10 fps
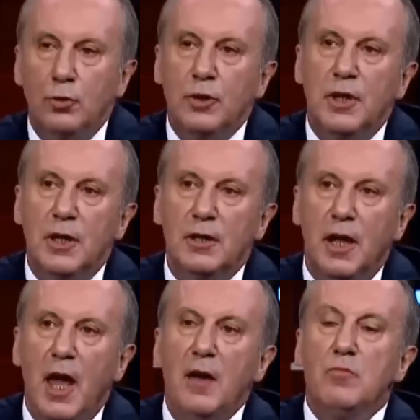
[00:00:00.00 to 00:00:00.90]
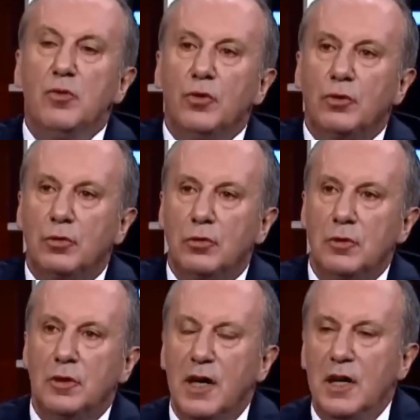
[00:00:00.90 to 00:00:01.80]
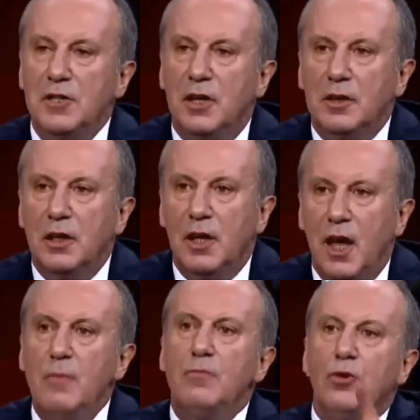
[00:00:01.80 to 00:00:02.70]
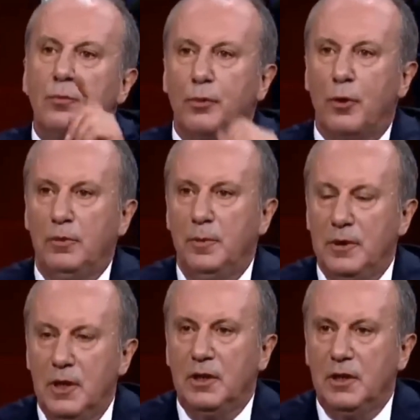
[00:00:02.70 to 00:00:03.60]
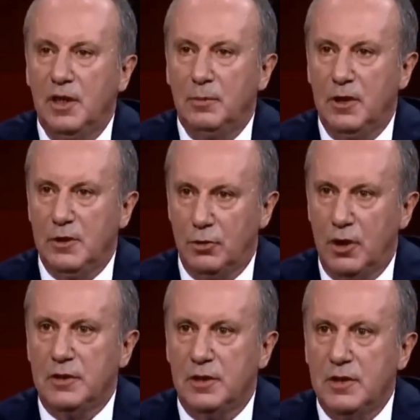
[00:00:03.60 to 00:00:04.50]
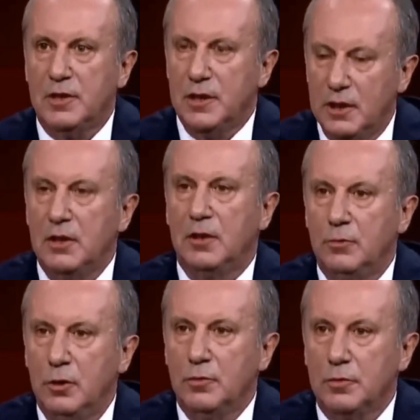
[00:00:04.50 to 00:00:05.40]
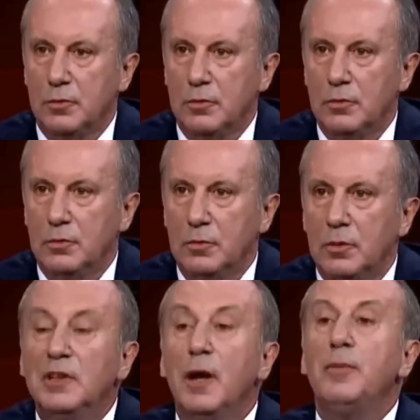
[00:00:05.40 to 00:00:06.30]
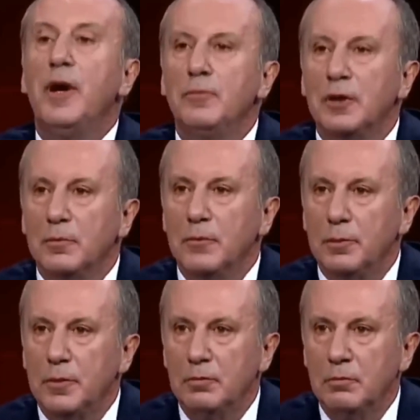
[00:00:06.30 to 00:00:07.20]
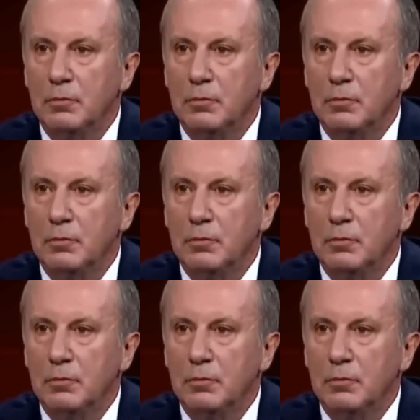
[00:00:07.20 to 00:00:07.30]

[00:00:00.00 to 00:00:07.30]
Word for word: Türkiye'nin en büyük, gelecekteki en büyük problemi nedir diye bana sorarsanız size ne derim biliyor musunuz? Deprem derim deprem.